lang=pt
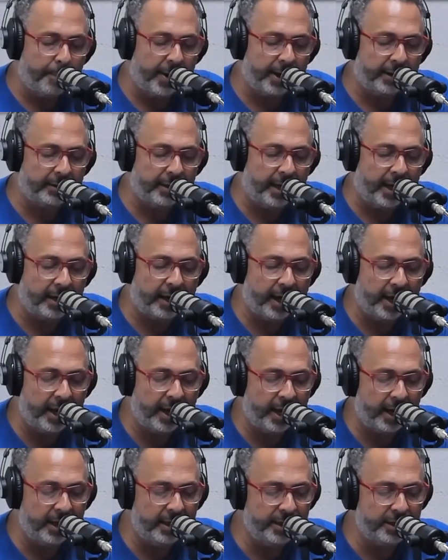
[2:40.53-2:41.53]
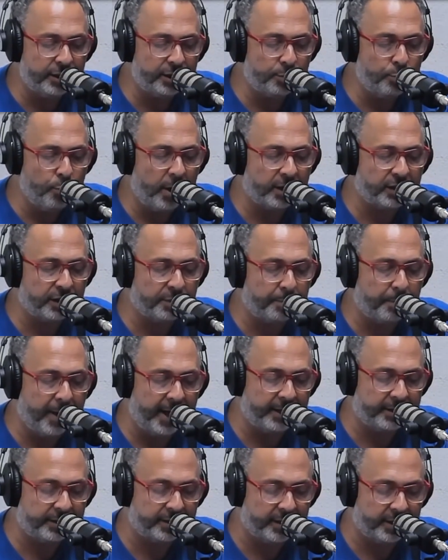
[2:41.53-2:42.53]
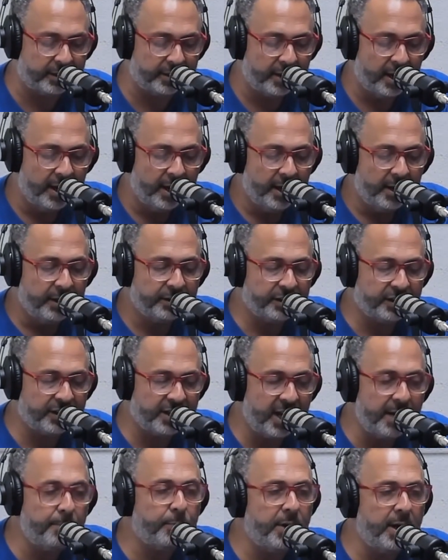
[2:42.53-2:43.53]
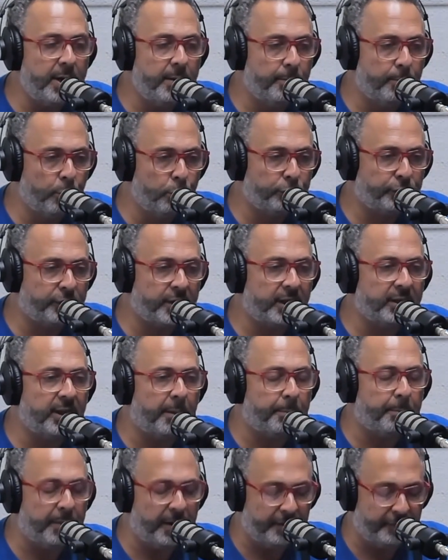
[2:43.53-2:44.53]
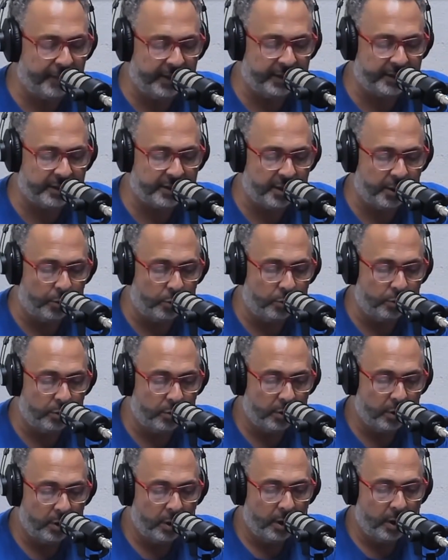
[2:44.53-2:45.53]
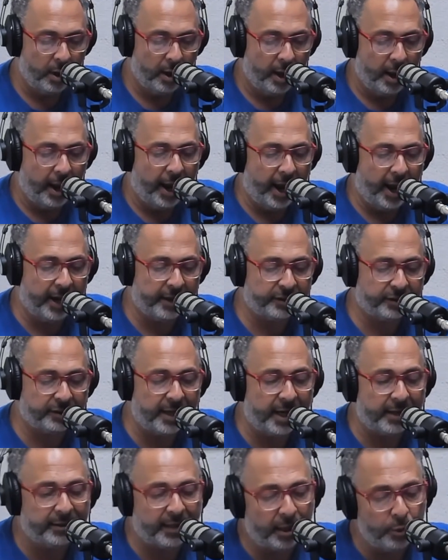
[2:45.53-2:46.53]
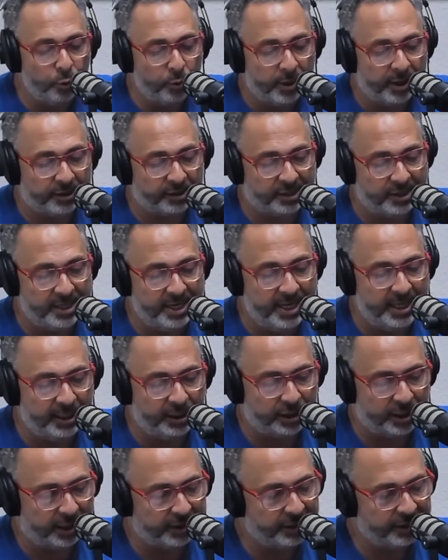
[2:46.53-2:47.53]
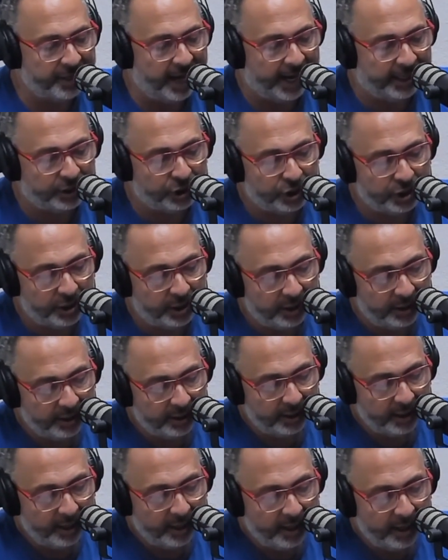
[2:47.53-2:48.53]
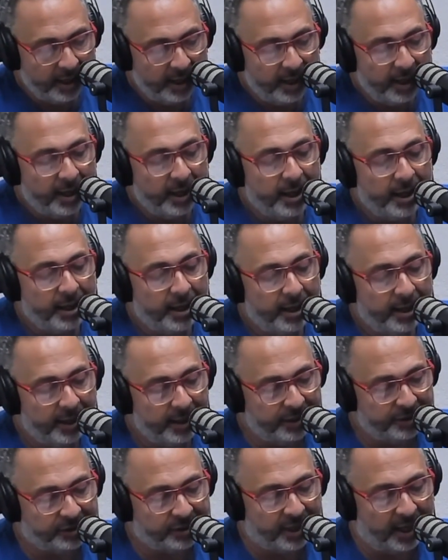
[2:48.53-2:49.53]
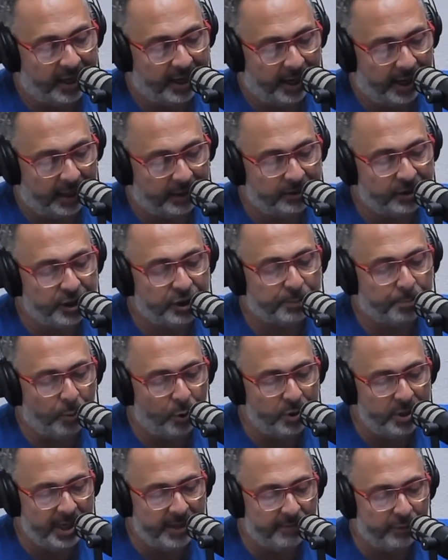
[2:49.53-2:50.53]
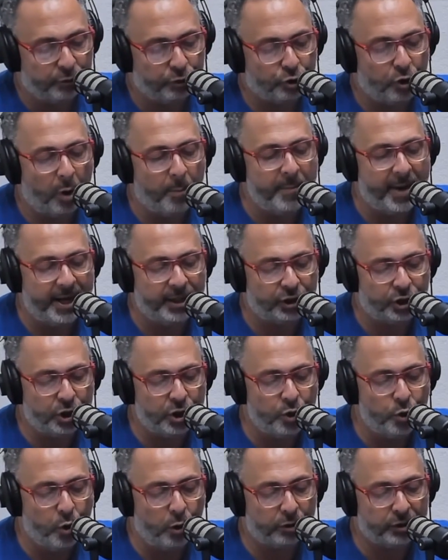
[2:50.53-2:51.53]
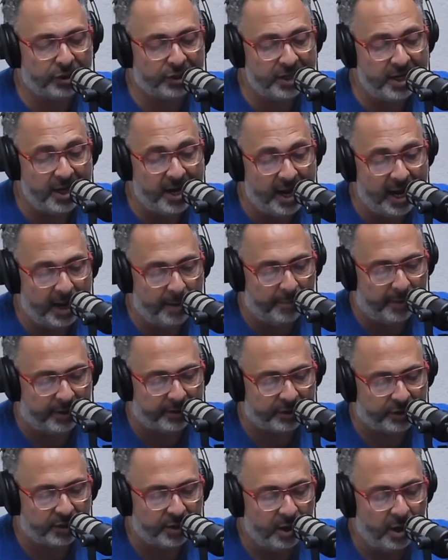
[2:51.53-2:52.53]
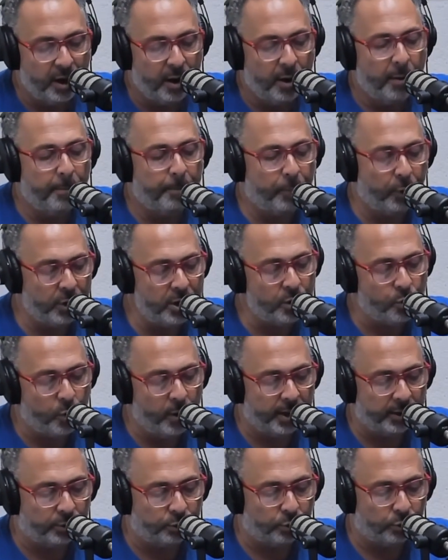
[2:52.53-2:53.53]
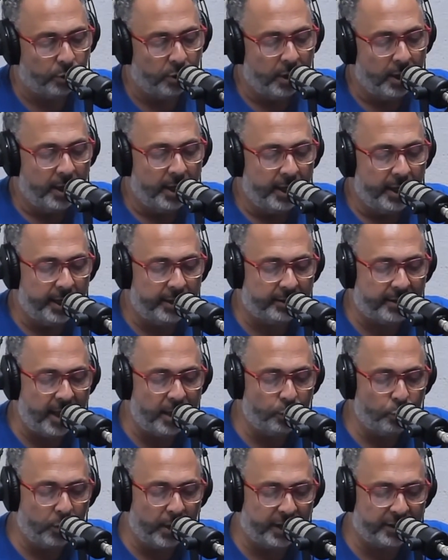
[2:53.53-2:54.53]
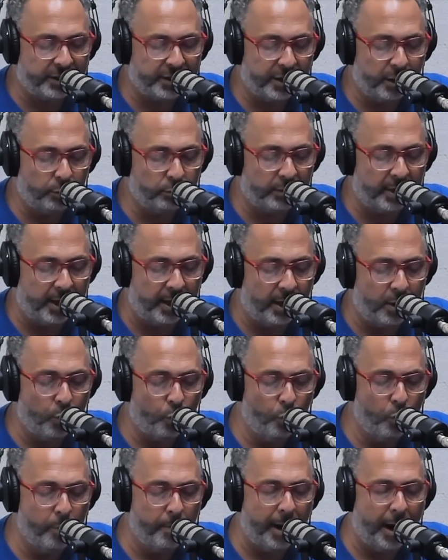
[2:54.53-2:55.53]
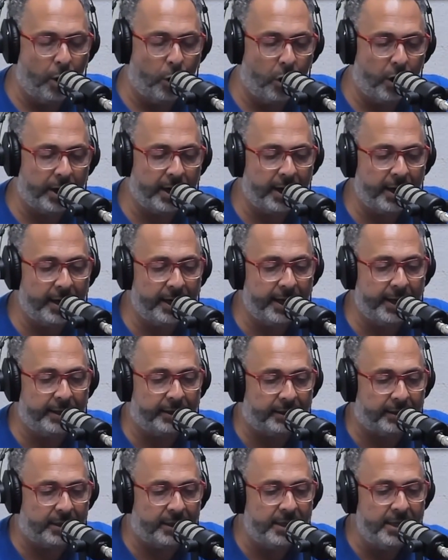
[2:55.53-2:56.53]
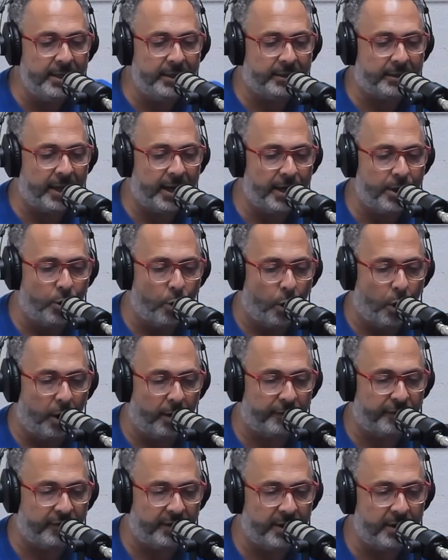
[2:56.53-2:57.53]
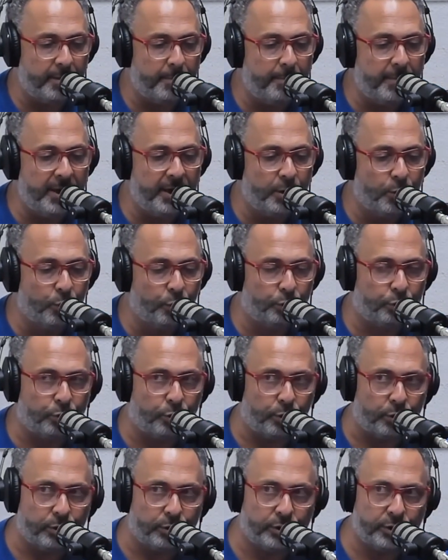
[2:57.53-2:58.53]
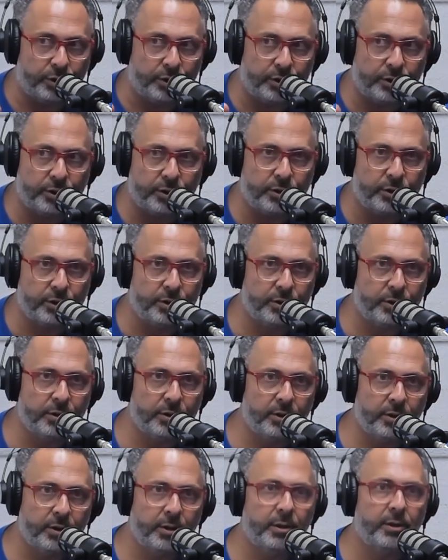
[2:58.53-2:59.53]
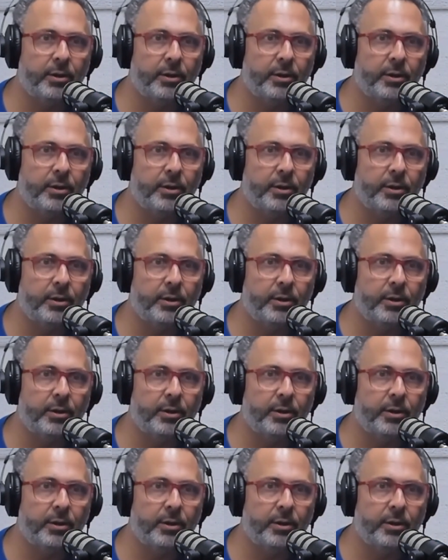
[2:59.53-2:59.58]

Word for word: para dar realismo às peças, sempre em busca da perfeição. As Tartarugas Ninja 7 estará disponível somente nos cinemas, por enquanto, e tem duração de 1 hora e 39 minutos. Legal.